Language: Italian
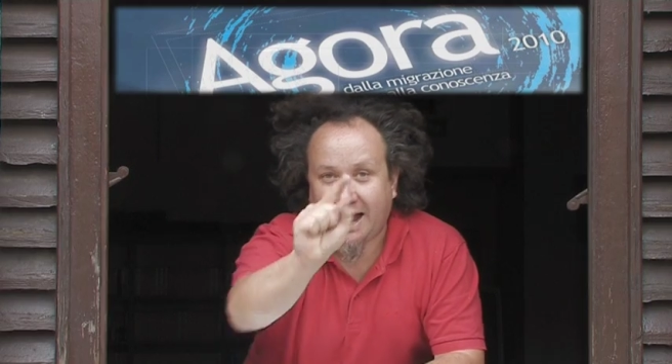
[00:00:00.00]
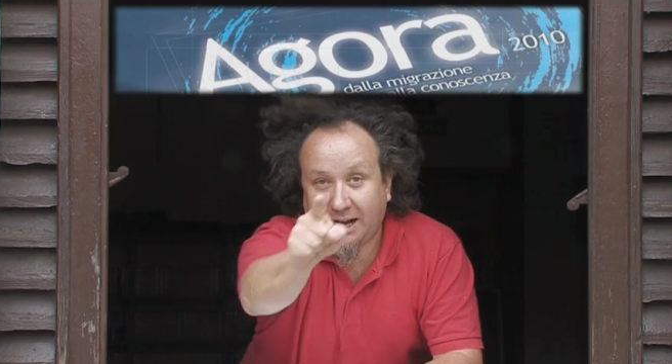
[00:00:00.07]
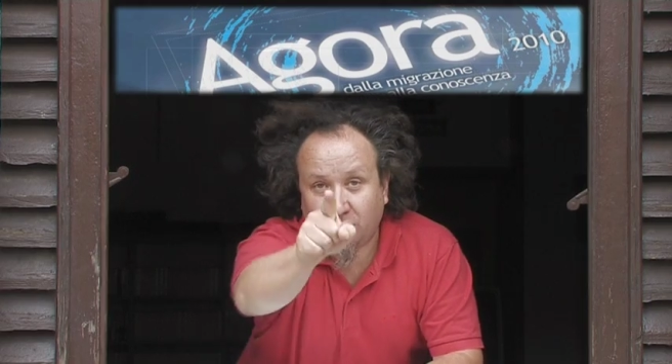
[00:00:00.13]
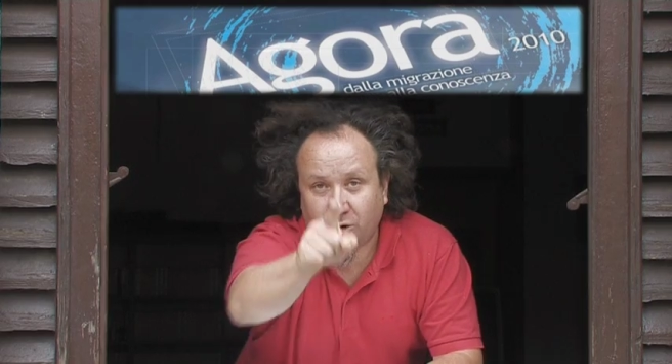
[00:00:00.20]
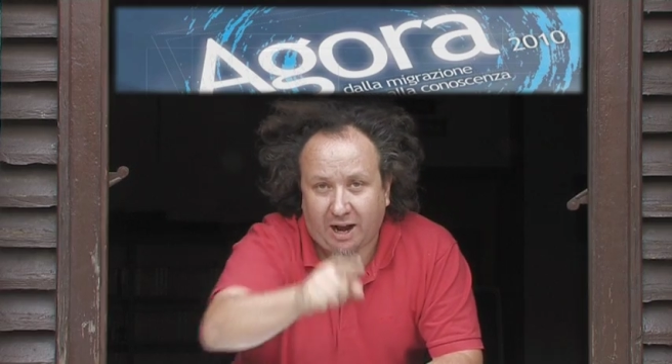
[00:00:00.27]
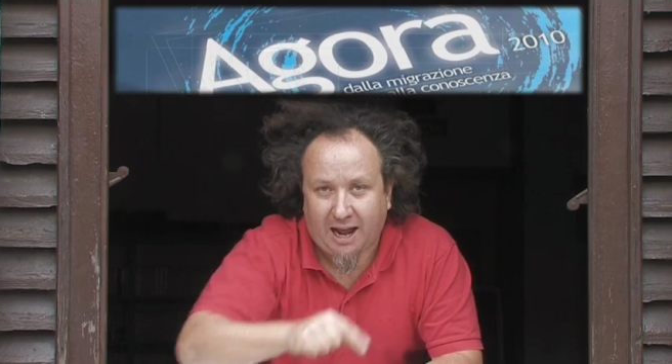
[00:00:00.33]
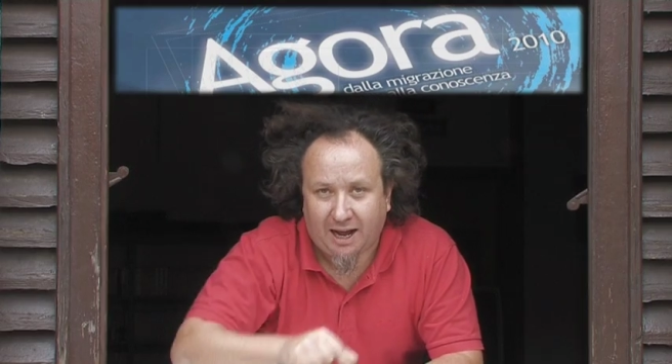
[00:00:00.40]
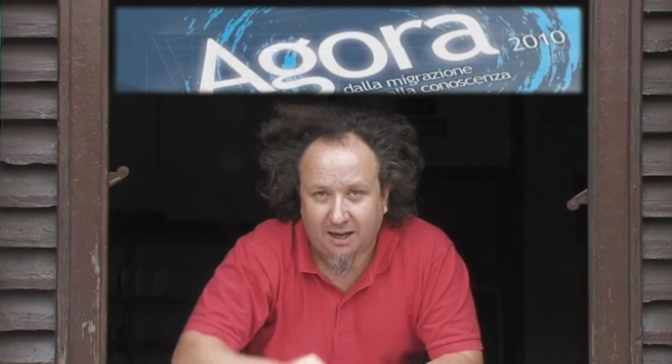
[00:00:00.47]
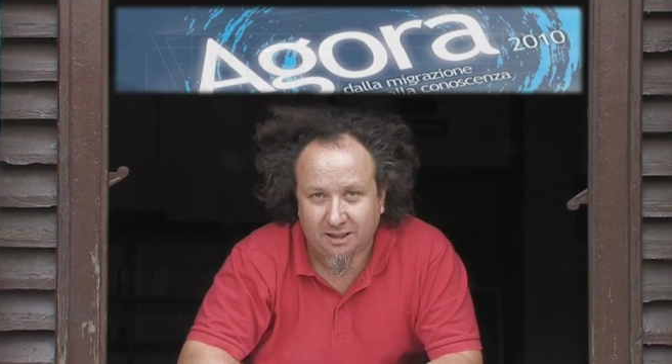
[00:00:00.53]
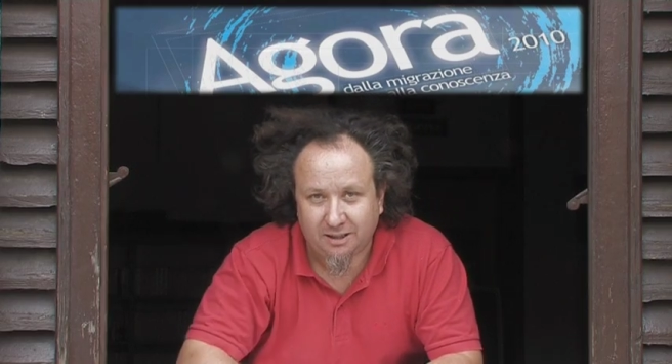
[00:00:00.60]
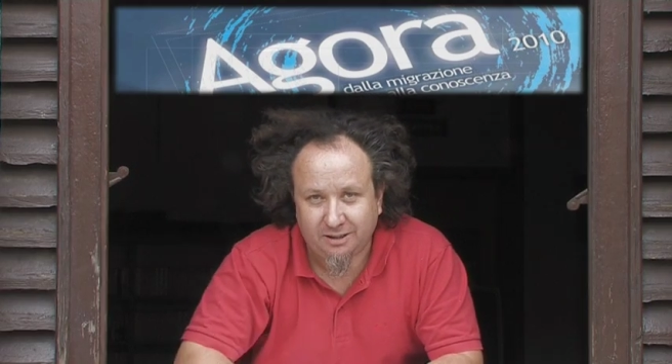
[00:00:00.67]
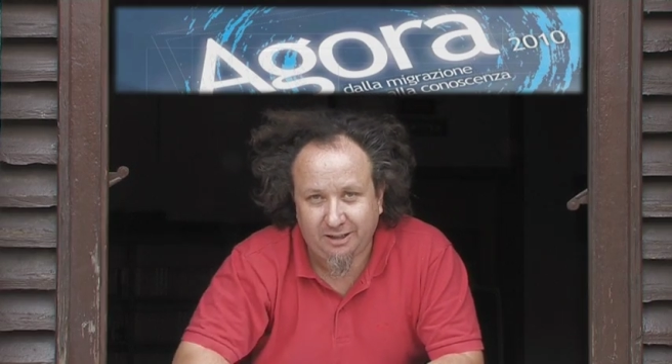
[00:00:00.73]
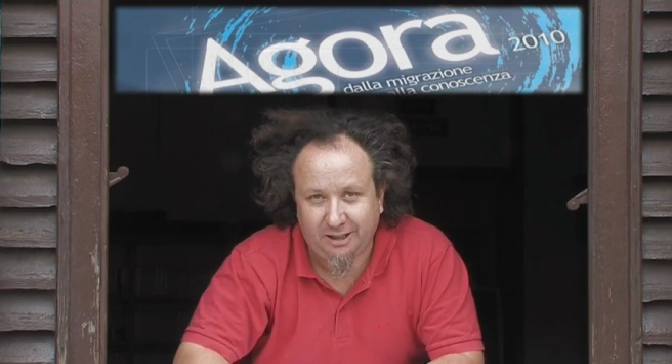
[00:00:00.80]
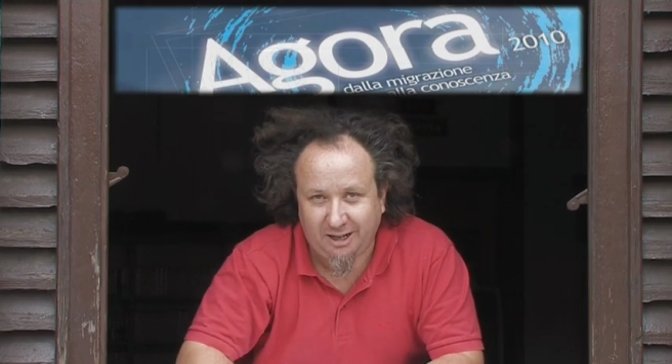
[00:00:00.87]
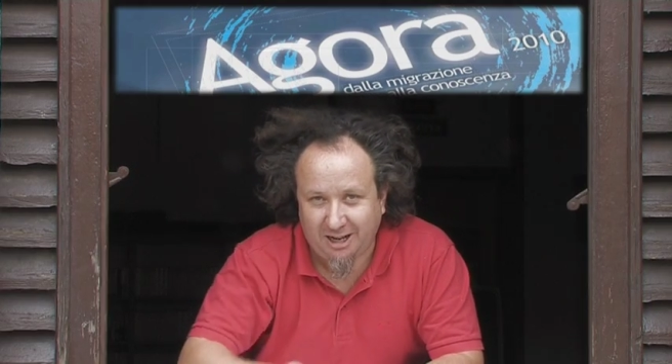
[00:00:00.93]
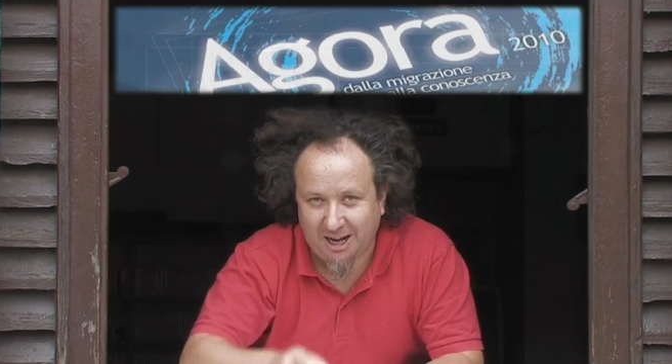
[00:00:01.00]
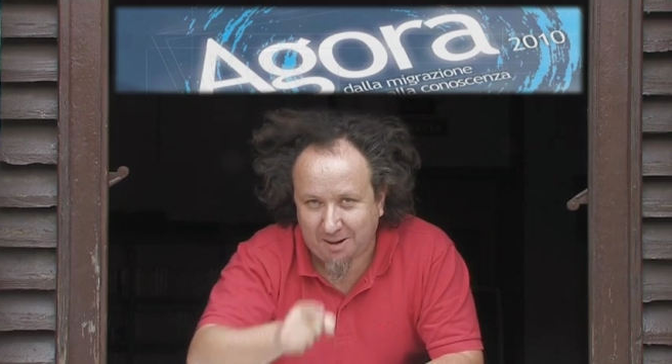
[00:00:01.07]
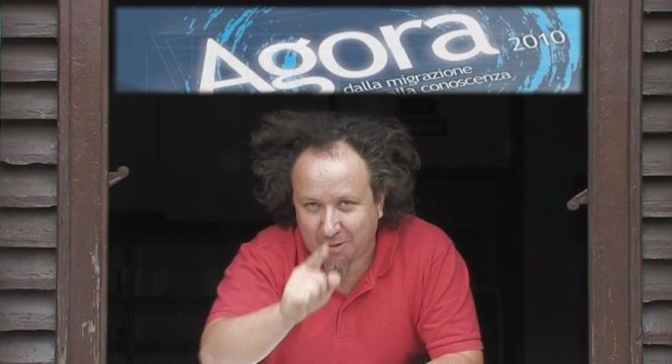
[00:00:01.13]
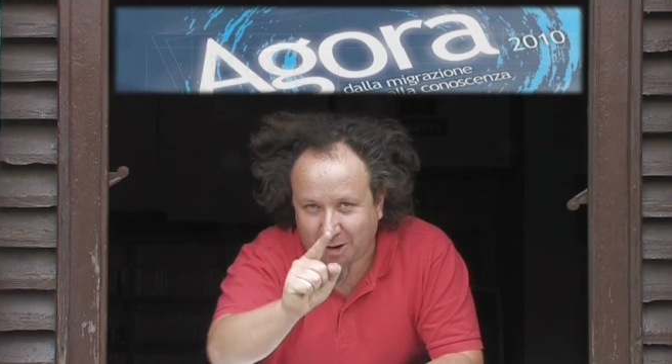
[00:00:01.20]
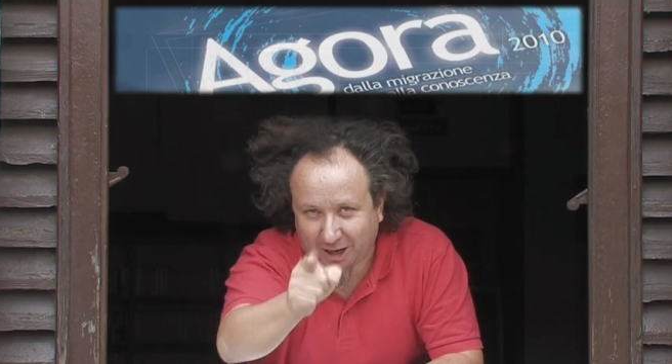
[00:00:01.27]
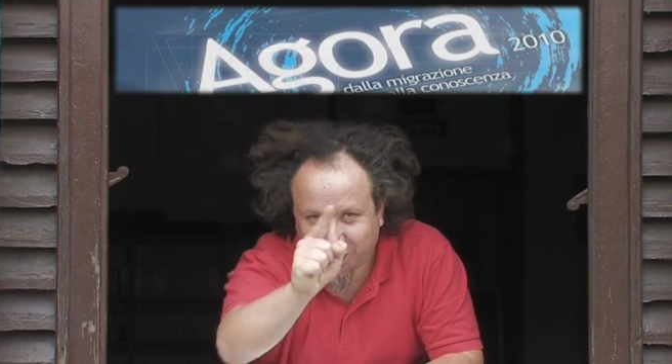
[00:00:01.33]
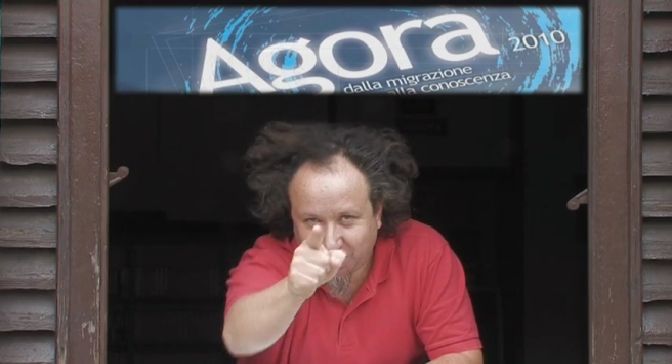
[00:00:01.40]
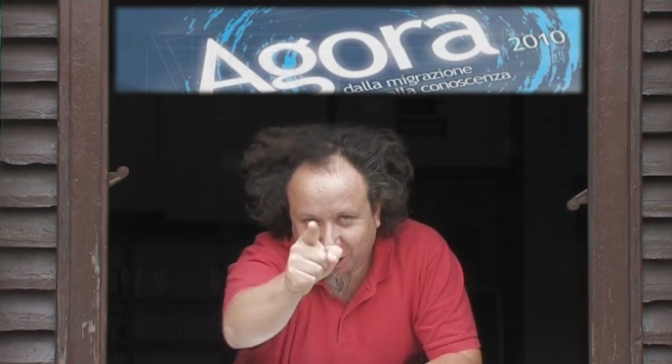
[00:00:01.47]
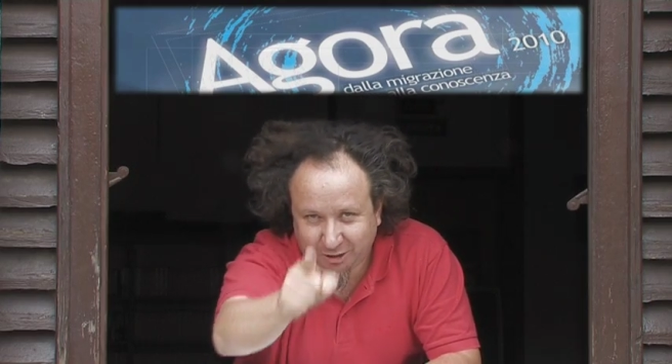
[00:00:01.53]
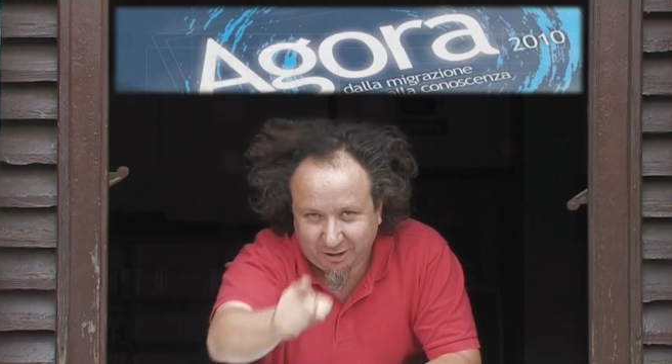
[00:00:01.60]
Agora, il laboratorio